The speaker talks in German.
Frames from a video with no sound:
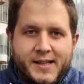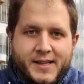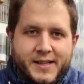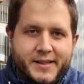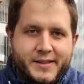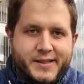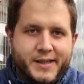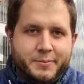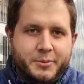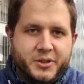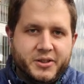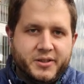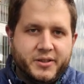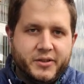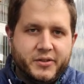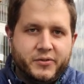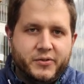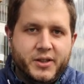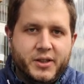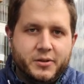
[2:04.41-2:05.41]
Ich habe euch
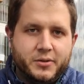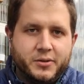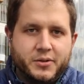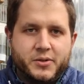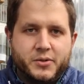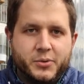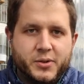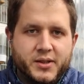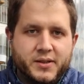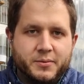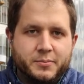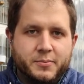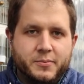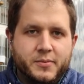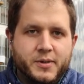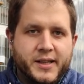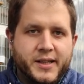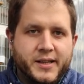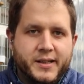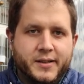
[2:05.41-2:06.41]
das Video zu diesem
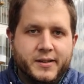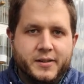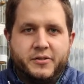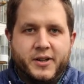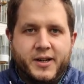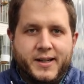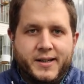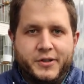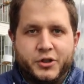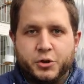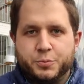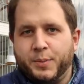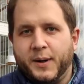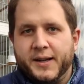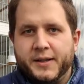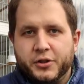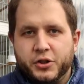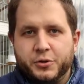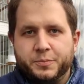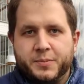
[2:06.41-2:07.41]
Link für alle
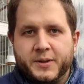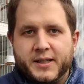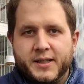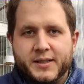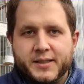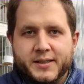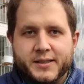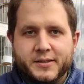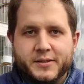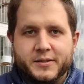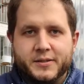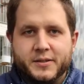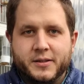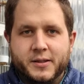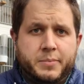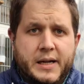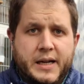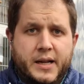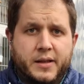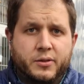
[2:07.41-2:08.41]
Spanischsprachigen,
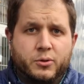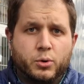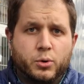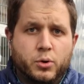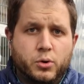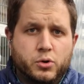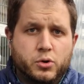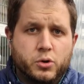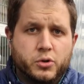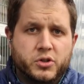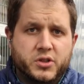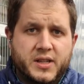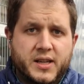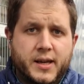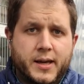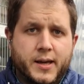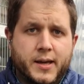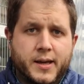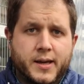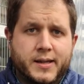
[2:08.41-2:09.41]
para todos los
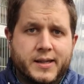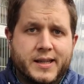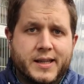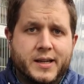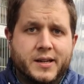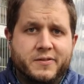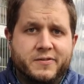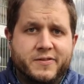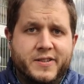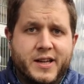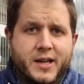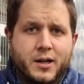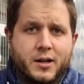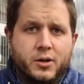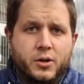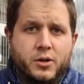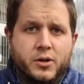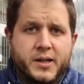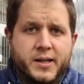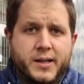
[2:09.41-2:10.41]
que quieren
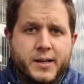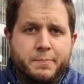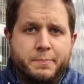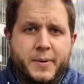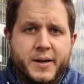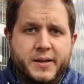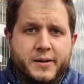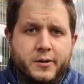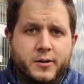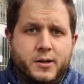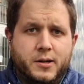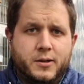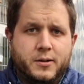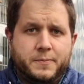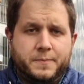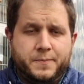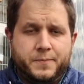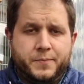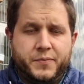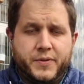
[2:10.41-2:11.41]
verlo en español,
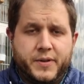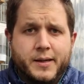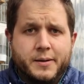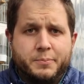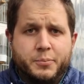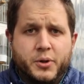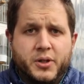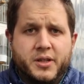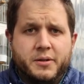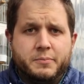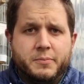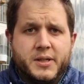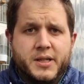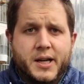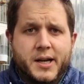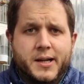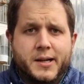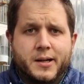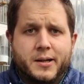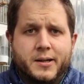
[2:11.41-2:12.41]
que pueden
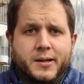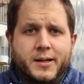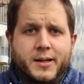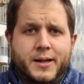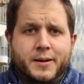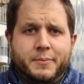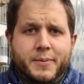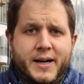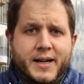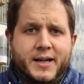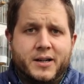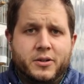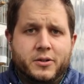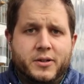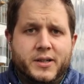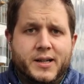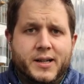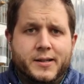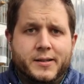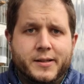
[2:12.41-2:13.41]
mirar
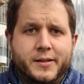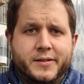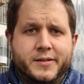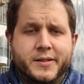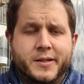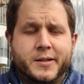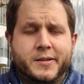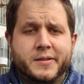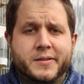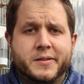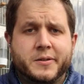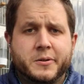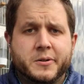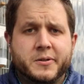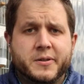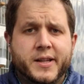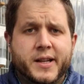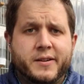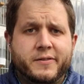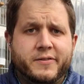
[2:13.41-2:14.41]
abajo en la
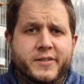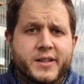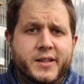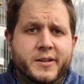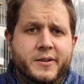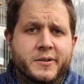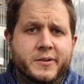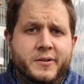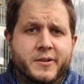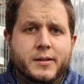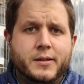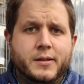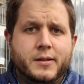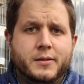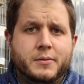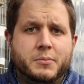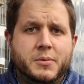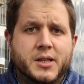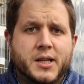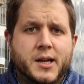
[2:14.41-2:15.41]
descripción del video
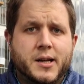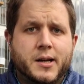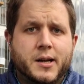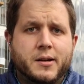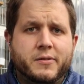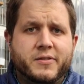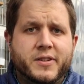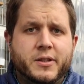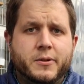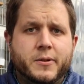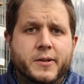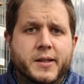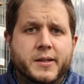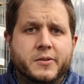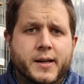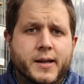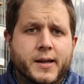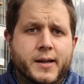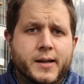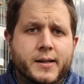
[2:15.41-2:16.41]
y mirar el video en,
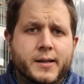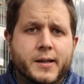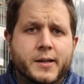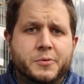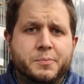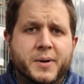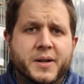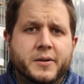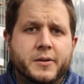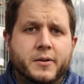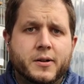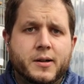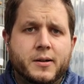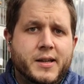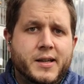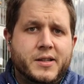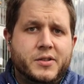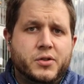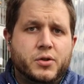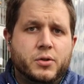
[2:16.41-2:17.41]
eh, en español
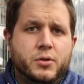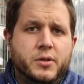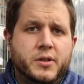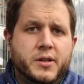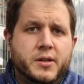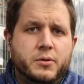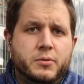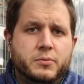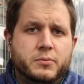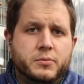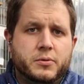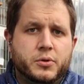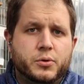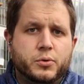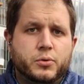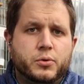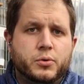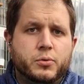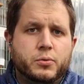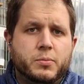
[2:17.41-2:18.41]
hecho de un
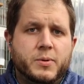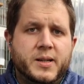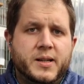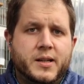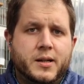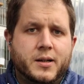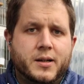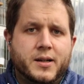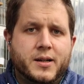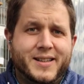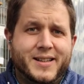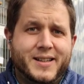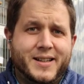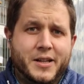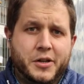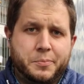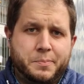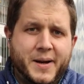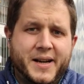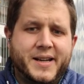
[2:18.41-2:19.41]
youtuber en
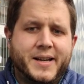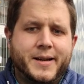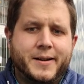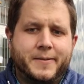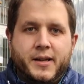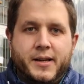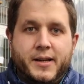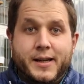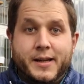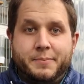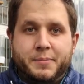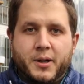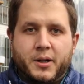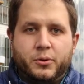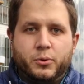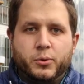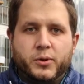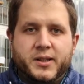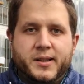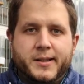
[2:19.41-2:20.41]
España. Eh, per
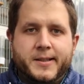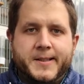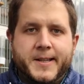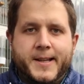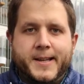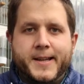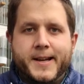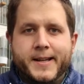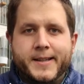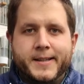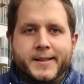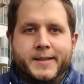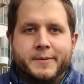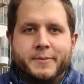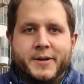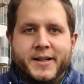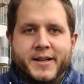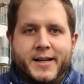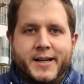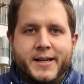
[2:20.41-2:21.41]
tutti gli italiani che
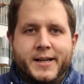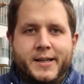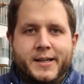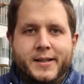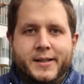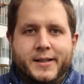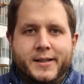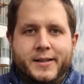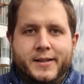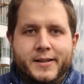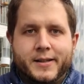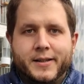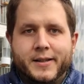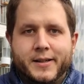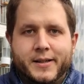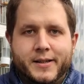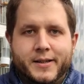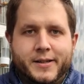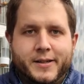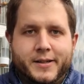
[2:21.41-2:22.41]
magari...
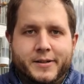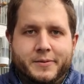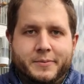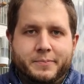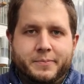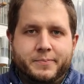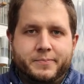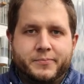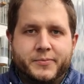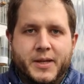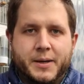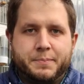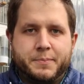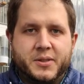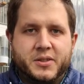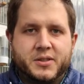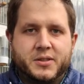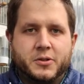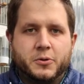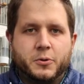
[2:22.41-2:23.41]
Uh,
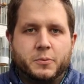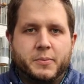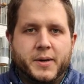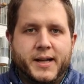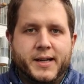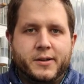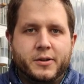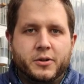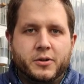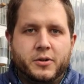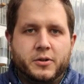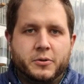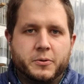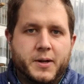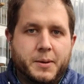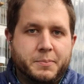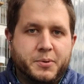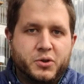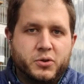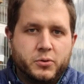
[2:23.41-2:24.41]
capiscono meglio, non
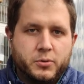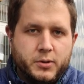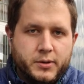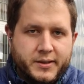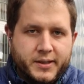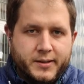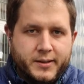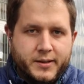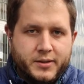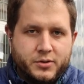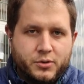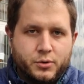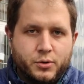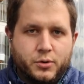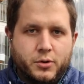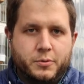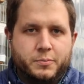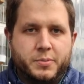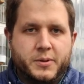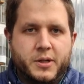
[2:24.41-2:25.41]
capiscono il
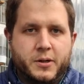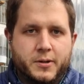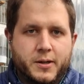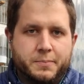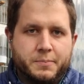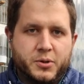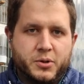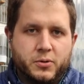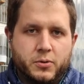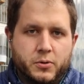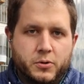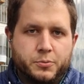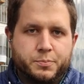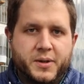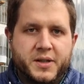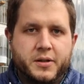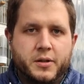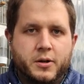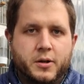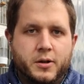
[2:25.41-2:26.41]
tedesco, però capiscono lo
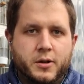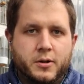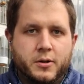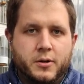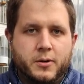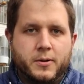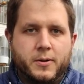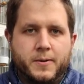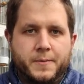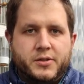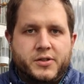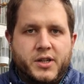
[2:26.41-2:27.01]
spagnolo.